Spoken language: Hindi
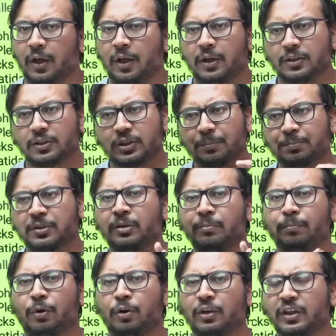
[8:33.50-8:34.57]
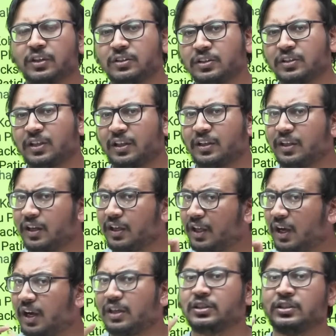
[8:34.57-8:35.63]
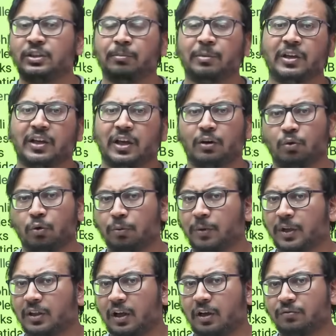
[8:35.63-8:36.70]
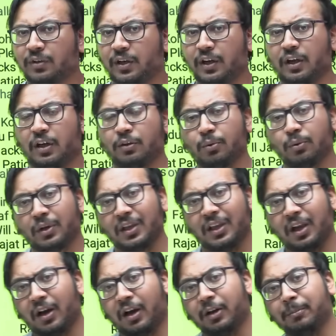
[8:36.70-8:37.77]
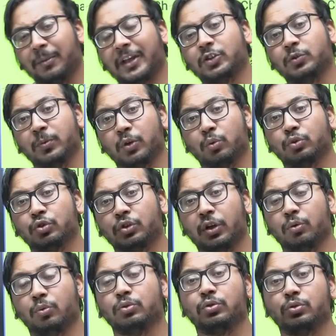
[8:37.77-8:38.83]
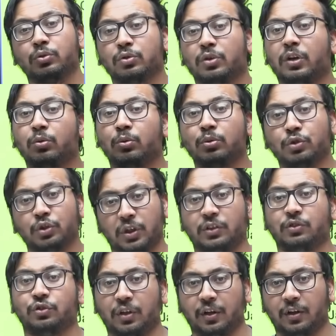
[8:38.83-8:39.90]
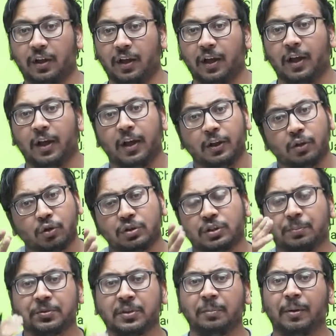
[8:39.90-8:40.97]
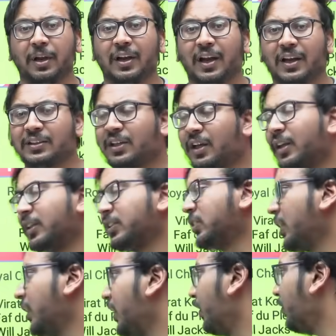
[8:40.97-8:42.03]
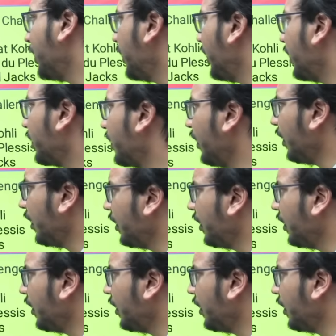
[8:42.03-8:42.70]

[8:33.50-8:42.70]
सबसे इंपॉर्टेंट चीज आती है कि आरसीबी क्या कोई बदलाव करेगा क्योंकि ये हर मैच में कुछ ना कुछ कुछ ना कुछ चेंज कर रहा है तो सबसे पहले एसआरएच की इलेवन देखते हैं